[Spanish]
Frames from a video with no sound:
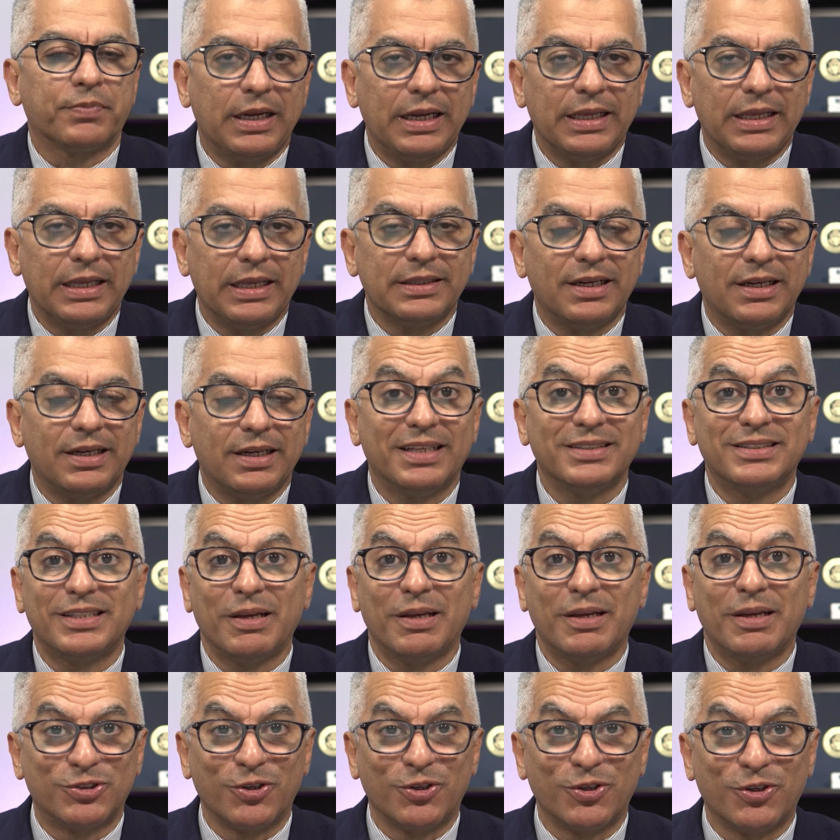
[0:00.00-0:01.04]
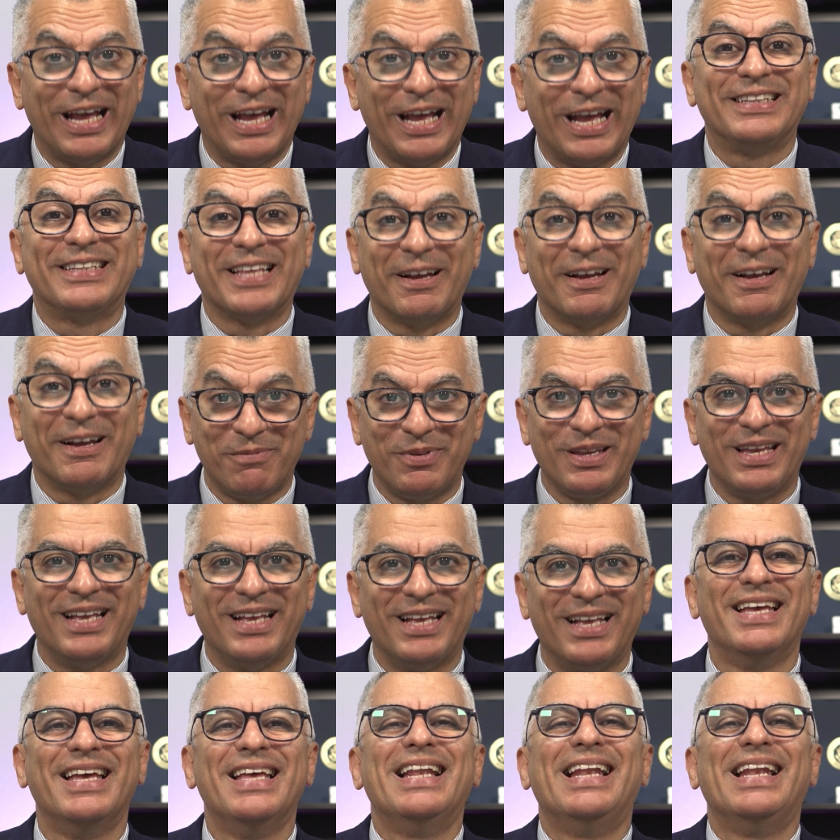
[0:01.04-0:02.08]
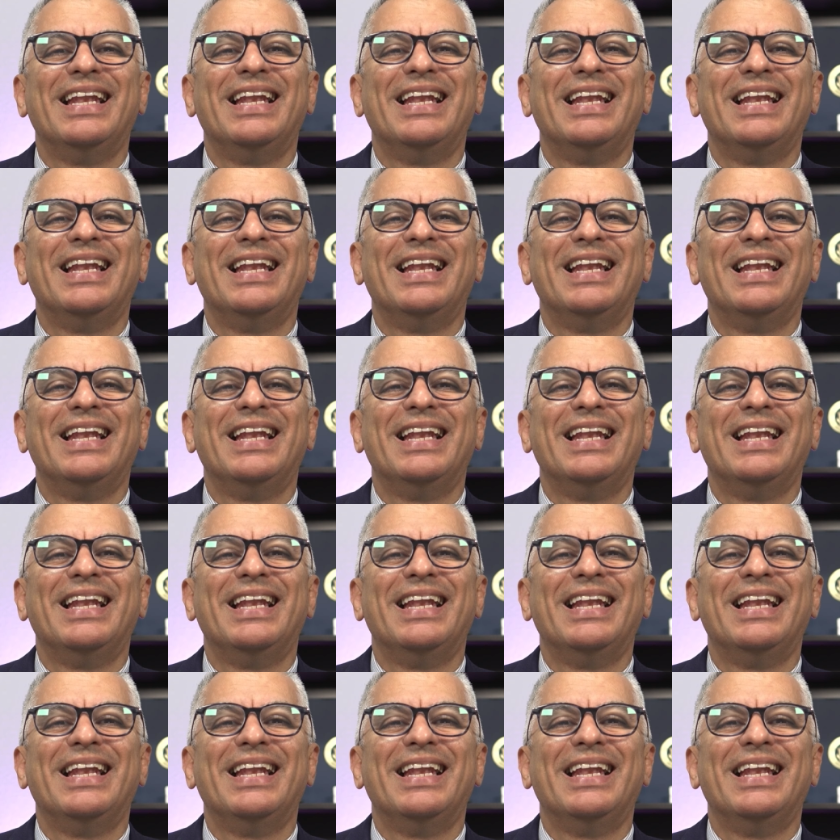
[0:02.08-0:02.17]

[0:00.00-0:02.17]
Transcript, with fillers: la inteligencia emocional también,